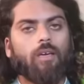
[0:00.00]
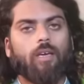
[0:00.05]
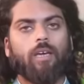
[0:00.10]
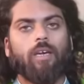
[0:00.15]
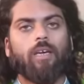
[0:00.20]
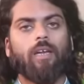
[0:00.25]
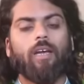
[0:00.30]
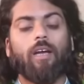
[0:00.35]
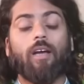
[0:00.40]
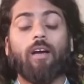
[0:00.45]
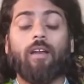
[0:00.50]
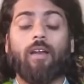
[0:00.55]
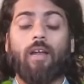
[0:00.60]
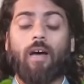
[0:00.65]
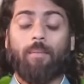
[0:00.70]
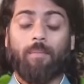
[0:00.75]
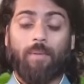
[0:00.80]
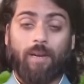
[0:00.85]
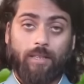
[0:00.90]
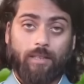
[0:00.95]
खीरे का
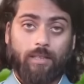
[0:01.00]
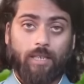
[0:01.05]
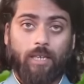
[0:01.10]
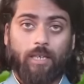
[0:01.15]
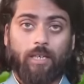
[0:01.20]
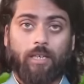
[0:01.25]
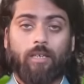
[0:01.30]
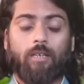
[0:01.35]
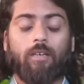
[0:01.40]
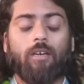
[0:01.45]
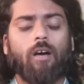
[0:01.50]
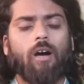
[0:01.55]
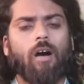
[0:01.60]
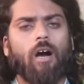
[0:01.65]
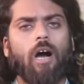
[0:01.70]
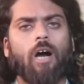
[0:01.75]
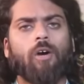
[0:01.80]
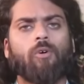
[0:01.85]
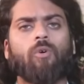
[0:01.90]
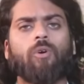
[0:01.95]
नाम लेते ही
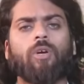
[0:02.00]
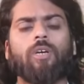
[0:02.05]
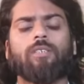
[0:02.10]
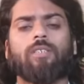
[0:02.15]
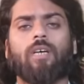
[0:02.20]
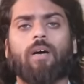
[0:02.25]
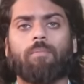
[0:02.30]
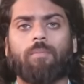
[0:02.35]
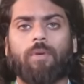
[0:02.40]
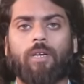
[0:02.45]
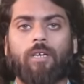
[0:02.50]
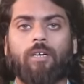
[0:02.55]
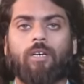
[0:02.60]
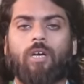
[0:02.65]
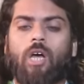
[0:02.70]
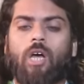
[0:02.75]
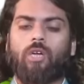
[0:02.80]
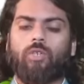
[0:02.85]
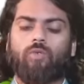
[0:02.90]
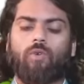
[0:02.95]
आंखों के सामने
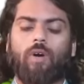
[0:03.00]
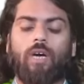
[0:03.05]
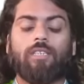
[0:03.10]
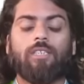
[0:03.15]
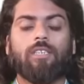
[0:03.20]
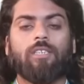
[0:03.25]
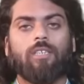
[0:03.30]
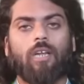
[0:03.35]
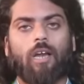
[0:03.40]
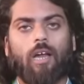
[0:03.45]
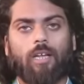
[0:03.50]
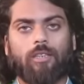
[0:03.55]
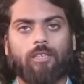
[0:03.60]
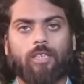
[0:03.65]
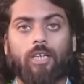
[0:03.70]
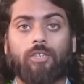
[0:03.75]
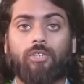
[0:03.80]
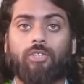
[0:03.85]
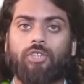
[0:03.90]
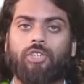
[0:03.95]
स्वादिष्ट सलाद
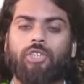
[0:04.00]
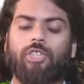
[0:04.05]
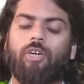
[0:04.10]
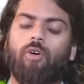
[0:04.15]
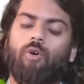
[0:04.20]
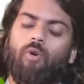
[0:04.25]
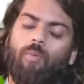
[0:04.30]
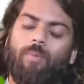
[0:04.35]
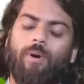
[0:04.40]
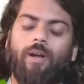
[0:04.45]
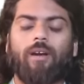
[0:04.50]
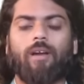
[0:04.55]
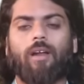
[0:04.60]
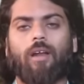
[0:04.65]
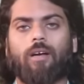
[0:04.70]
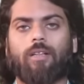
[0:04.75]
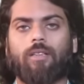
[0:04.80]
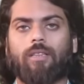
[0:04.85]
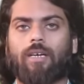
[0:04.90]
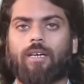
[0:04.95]
का दृश्य उभरने
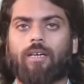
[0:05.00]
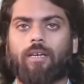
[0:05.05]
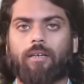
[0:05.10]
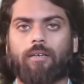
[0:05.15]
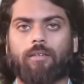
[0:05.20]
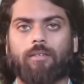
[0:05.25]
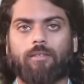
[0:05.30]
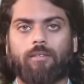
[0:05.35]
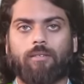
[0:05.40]
लगता है